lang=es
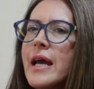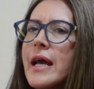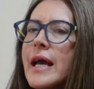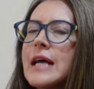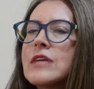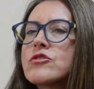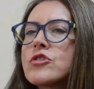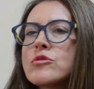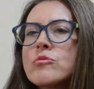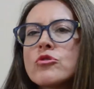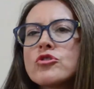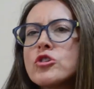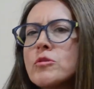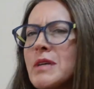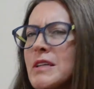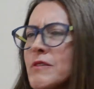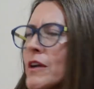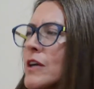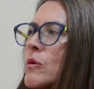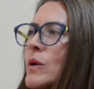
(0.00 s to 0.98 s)
Eso es mucho
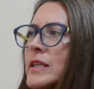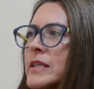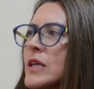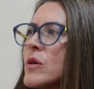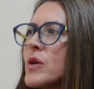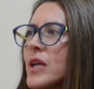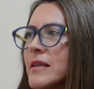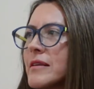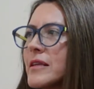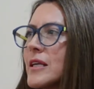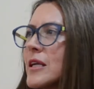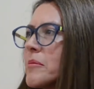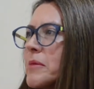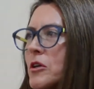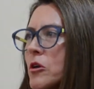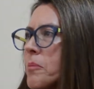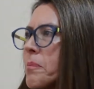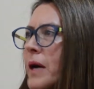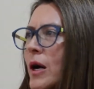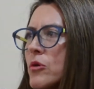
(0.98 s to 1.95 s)
más frecuente durante la
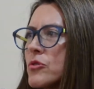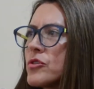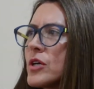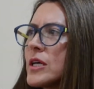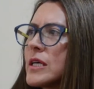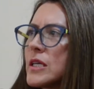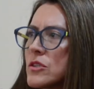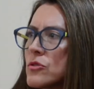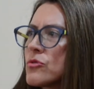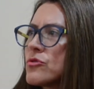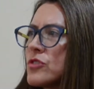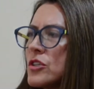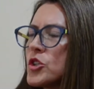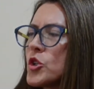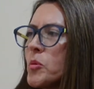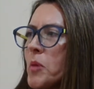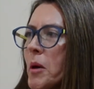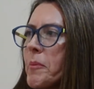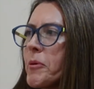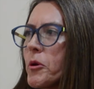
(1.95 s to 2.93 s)
menopausia y es un
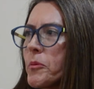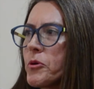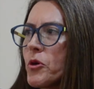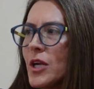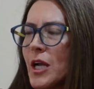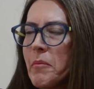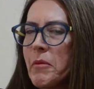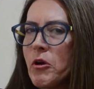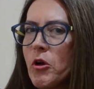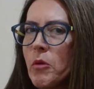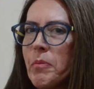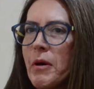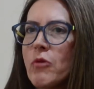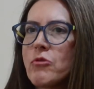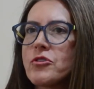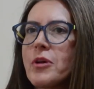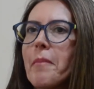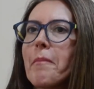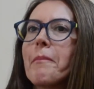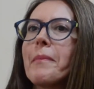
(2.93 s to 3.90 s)
síntoma propio de la
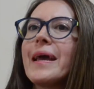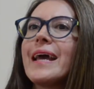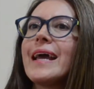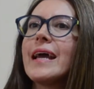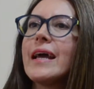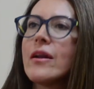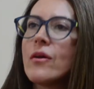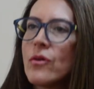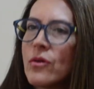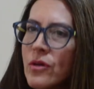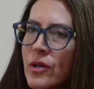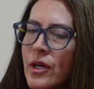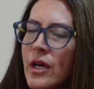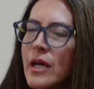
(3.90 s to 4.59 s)
menopausia, pero